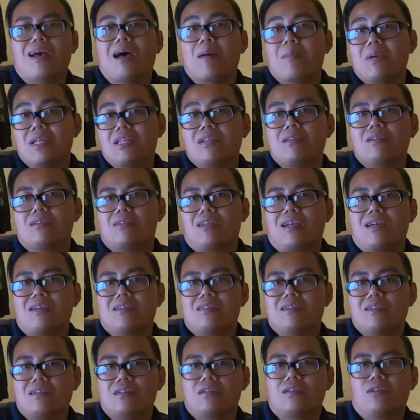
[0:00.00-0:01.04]
Am Ende des Tages
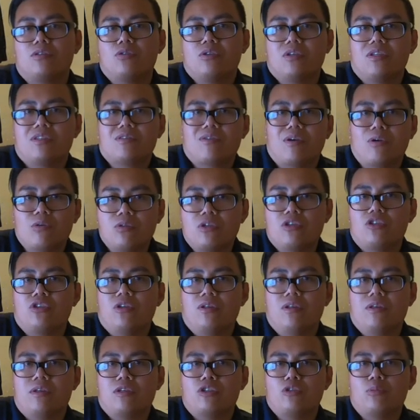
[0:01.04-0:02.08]
sind es natürlich zwei
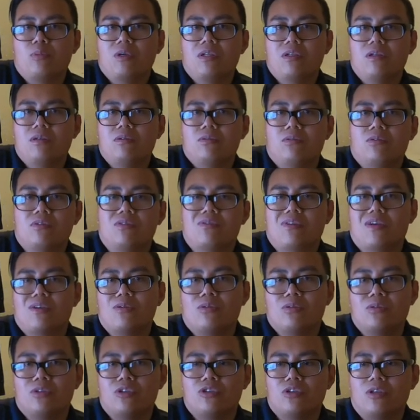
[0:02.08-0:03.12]
unterschiedliche Spiele und zwei
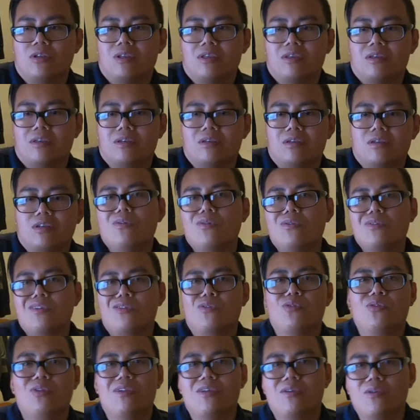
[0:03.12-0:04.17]
unterschiedliche und
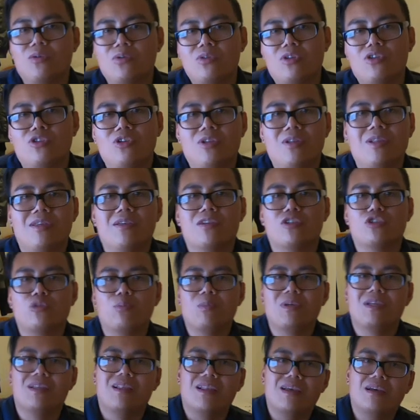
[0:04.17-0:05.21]
natürlich unterschiedliche
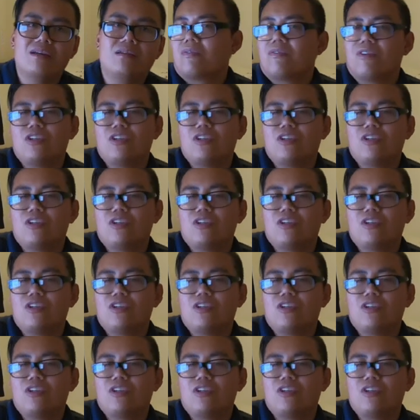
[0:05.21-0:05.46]
Spieler.